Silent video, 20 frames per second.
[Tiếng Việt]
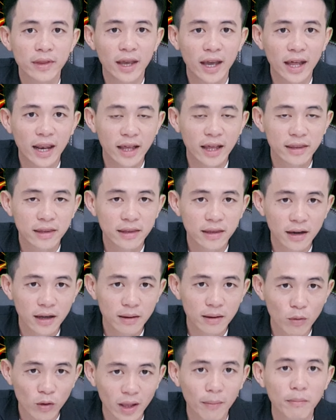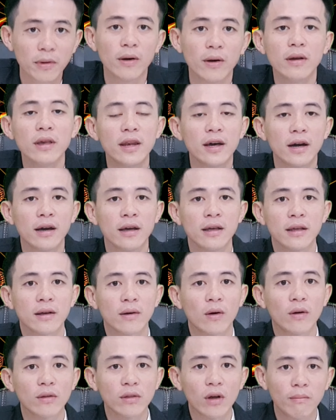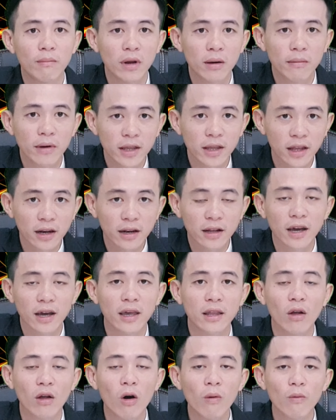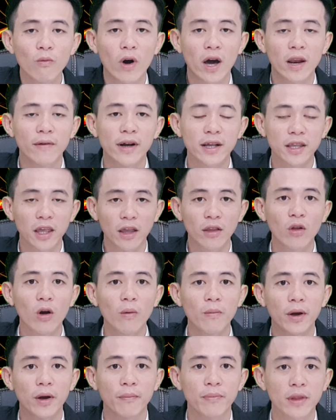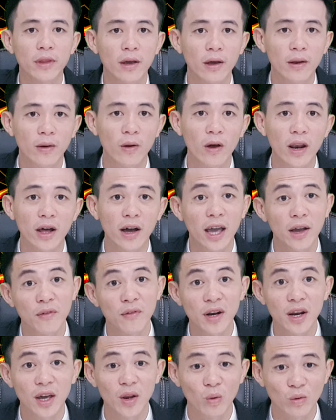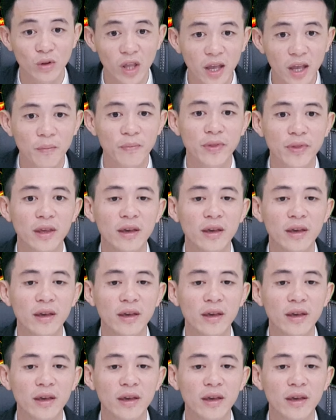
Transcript: hay là trên một trăm rưỡi gì đó con tôm nó mới thích nghi tốt và nó phát triển tốt được đó là hai vấn đề đầu tiên